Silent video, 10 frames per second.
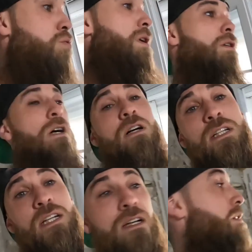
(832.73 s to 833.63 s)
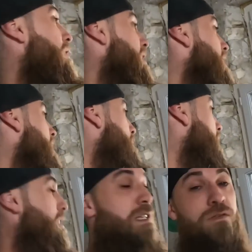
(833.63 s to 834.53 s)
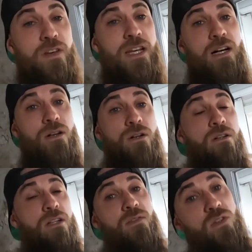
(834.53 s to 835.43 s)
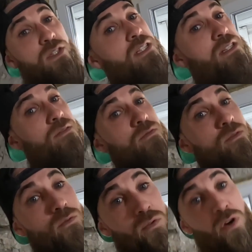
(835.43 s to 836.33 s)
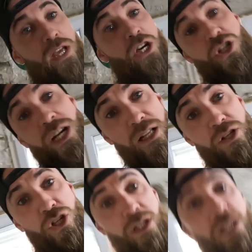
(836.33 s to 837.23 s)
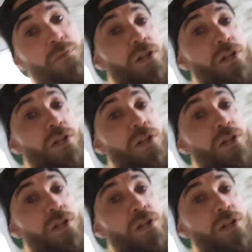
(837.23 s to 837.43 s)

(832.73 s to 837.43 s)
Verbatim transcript: tout à l'heure. Val est reparti faire euh, l'avant-dernier voyage à la déchetterie